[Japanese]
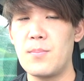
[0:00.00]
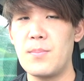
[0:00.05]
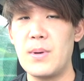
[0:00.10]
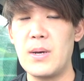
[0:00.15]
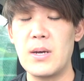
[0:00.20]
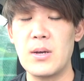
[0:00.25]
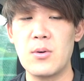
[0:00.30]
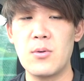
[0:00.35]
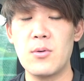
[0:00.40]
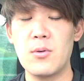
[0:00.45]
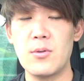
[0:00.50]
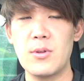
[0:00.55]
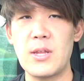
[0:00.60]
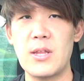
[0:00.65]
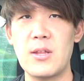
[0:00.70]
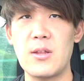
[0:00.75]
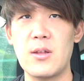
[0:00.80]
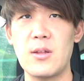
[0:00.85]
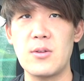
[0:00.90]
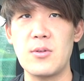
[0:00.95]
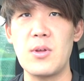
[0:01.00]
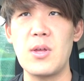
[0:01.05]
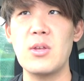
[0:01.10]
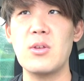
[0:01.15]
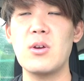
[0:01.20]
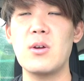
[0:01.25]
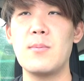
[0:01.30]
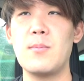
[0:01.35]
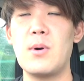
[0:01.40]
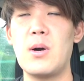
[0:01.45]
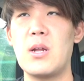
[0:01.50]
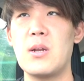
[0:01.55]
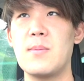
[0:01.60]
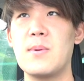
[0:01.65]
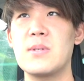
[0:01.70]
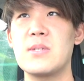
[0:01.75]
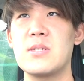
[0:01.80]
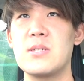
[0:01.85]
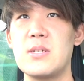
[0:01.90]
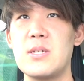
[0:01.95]
まあコロナの影響もあり
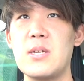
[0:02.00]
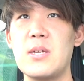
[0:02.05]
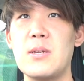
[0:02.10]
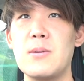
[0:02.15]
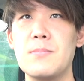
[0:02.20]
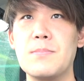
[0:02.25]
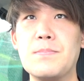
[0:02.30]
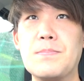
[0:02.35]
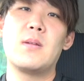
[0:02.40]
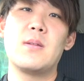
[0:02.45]
ますし